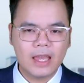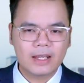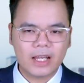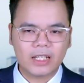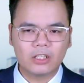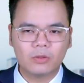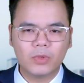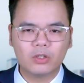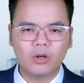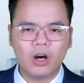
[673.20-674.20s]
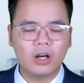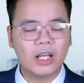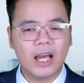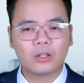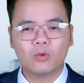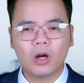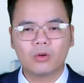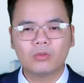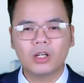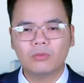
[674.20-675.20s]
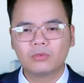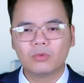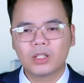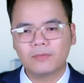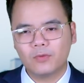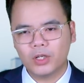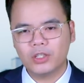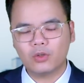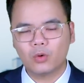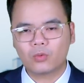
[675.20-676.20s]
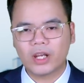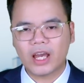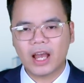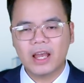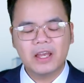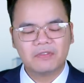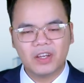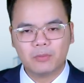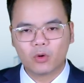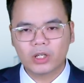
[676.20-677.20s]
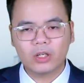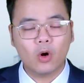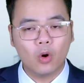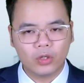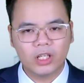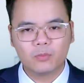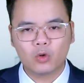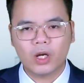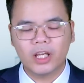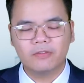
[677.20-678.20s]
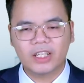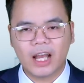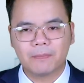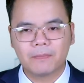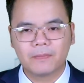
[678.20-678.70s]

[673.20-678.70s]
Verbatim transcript: Ngay cả đồng minh của họ là Hàn Quốc cũng không cung cấp vũ khí cho Ukraine vì mục đích ổn định mối quan hệ với Nga.